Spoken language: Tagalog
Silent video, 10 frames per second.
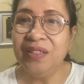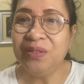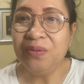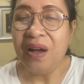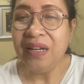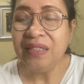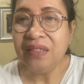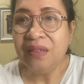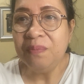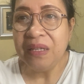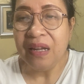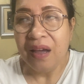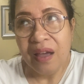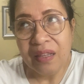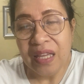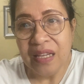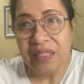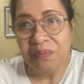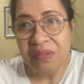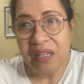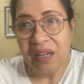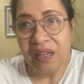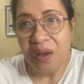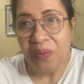So, ang isa sa pinaka naisip nilang